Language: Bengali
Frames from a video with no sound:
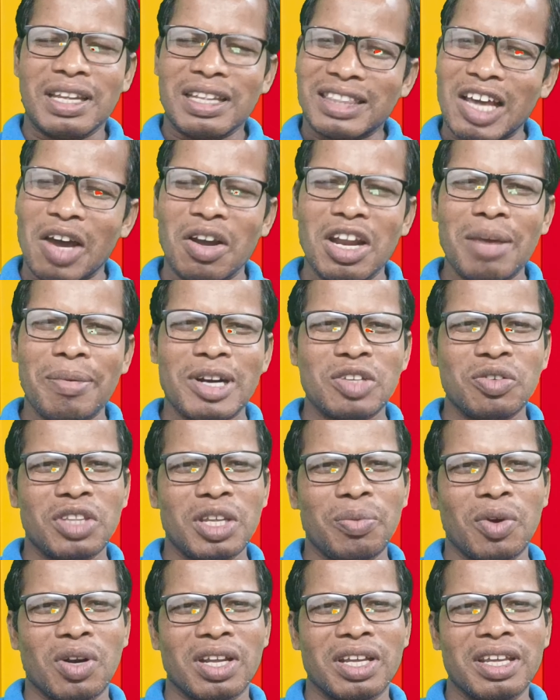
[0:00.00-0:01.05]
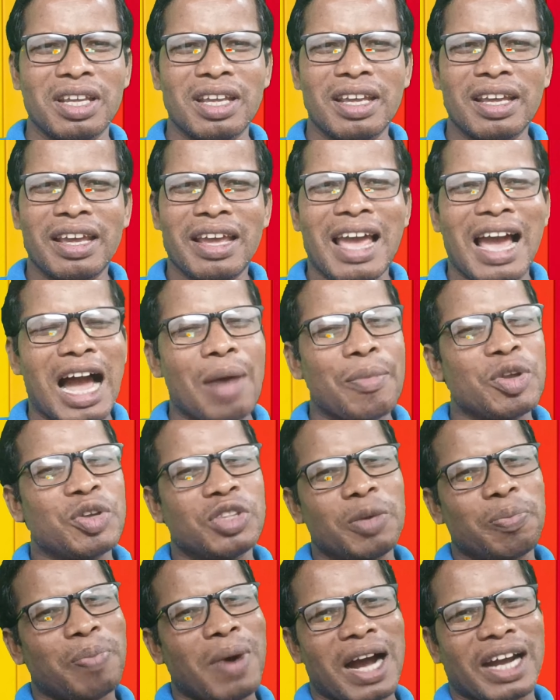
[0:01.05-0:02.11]
তাহলে এবার যদি বলি আমি যদি
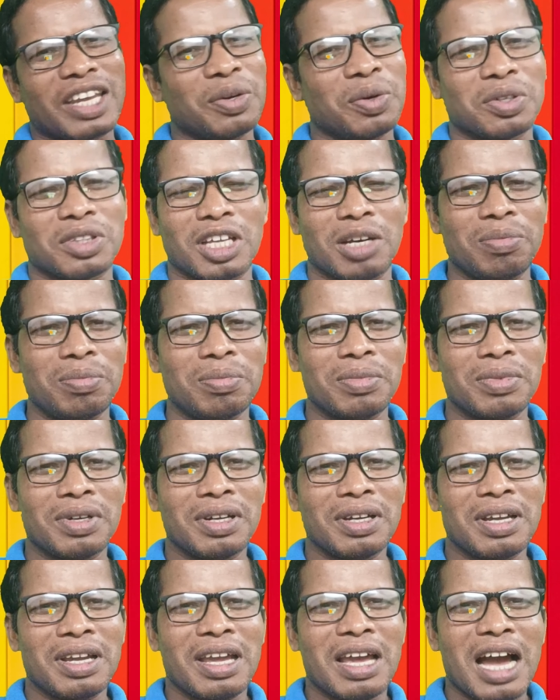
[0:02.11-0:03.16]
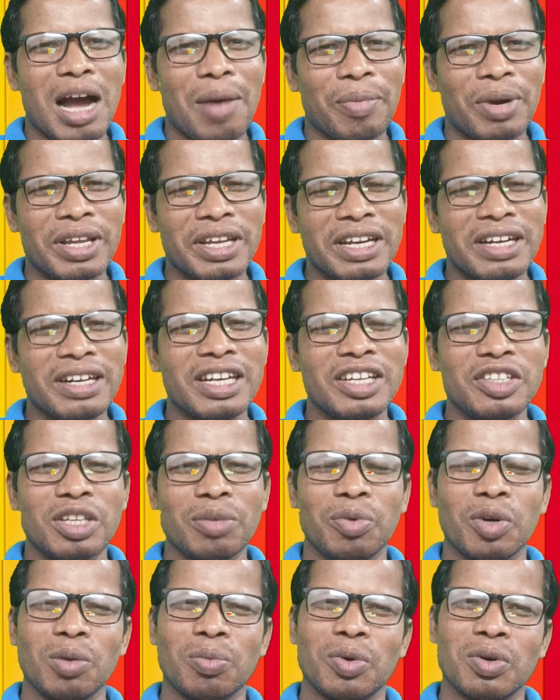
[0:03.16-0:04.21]
পাখি হতাম আমরা ইংরেজিতে
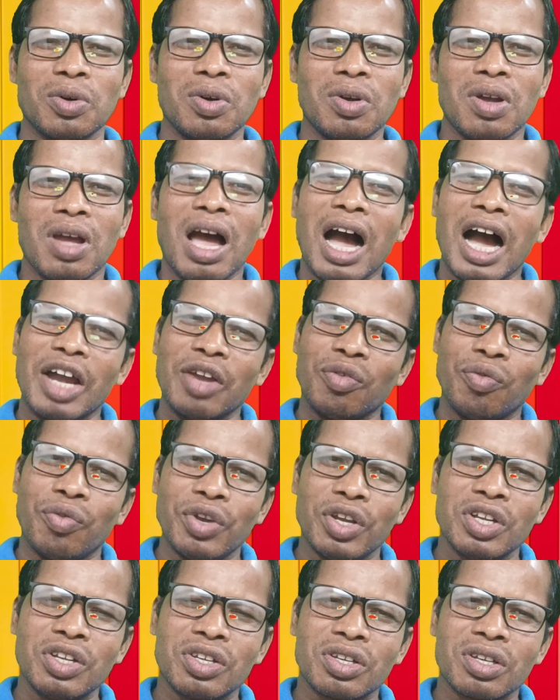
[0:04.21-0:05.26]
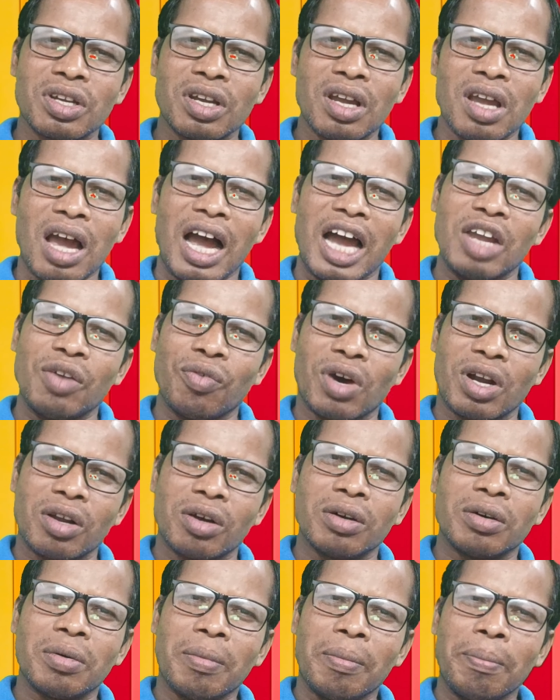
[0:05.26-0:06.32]
বলবো আই উইশ আই ওয়ার আ
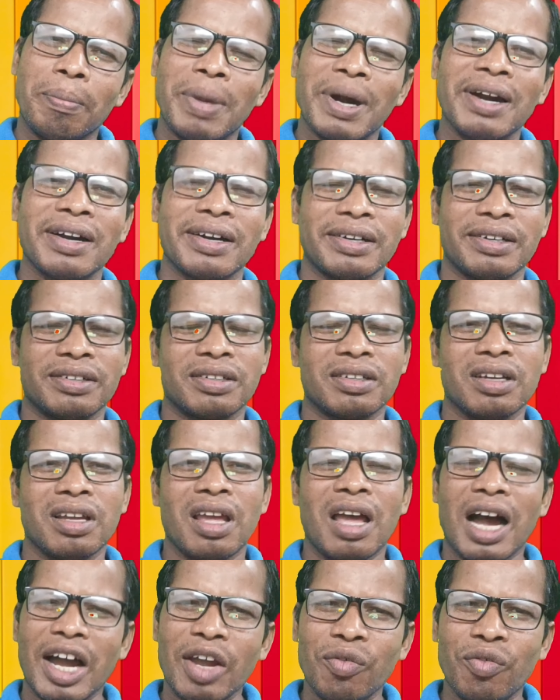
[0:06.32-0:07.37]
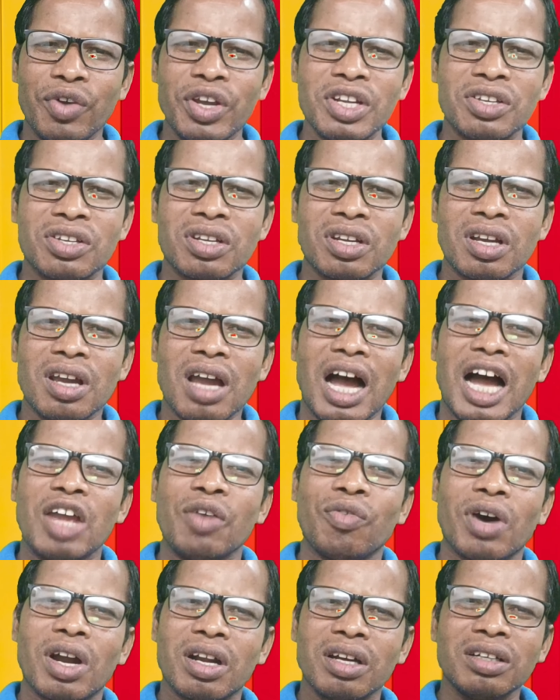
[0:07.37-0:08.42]
বার্ড আই উইশ আই
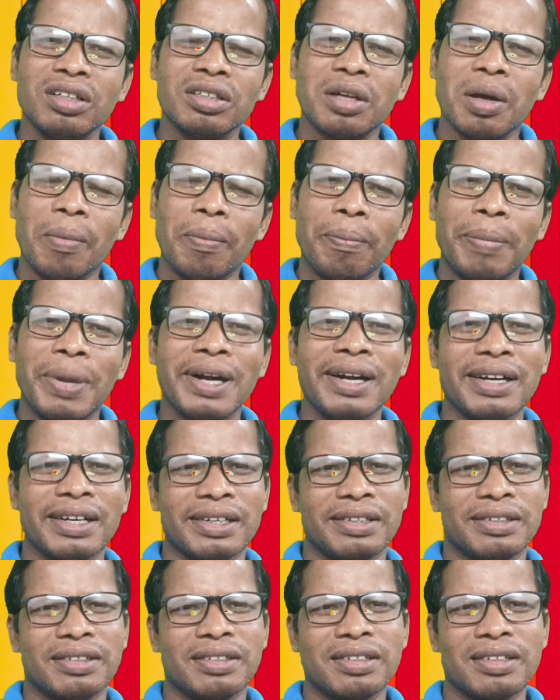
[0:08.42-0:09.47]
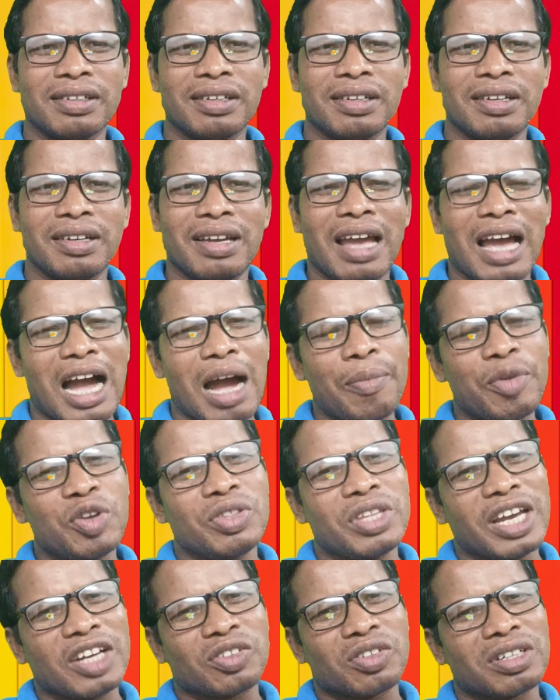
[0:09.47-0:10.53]
ওয়ার আ বার্ড আমি যদি
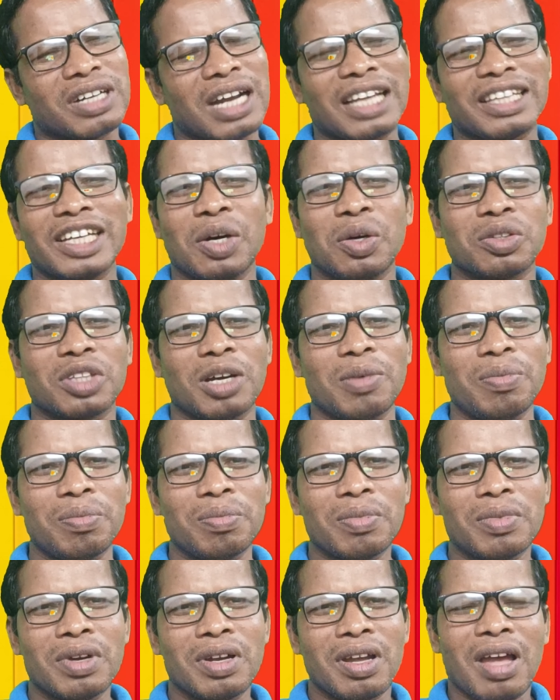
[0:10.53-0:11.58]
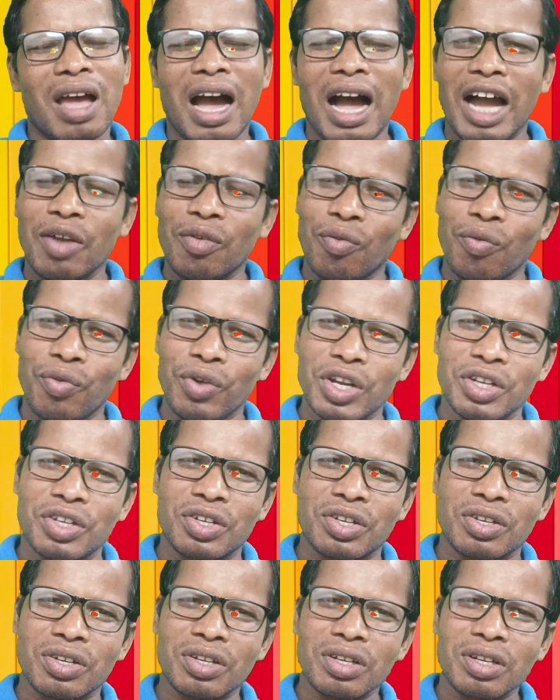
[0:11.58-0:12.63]
একজন রাজা হতাম আই উইশ
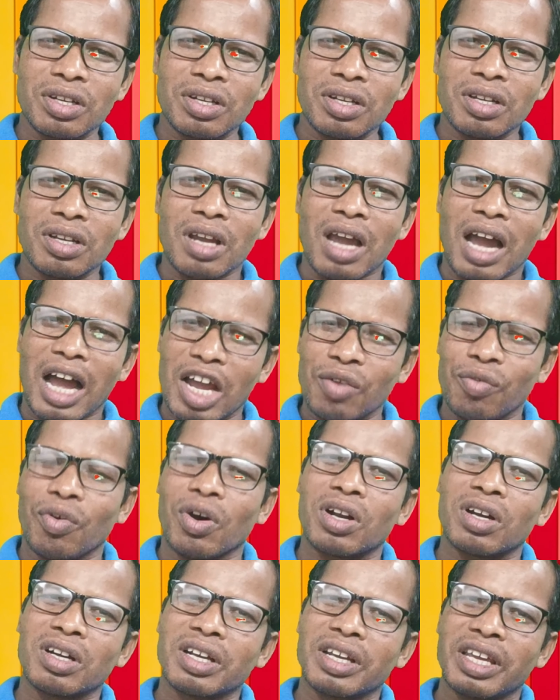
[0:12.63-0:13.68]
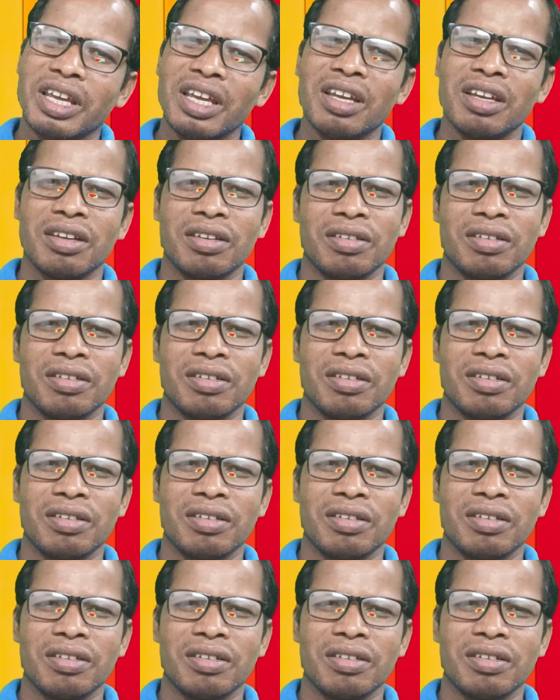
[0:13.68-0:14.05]
আই ওয়ার আ কিং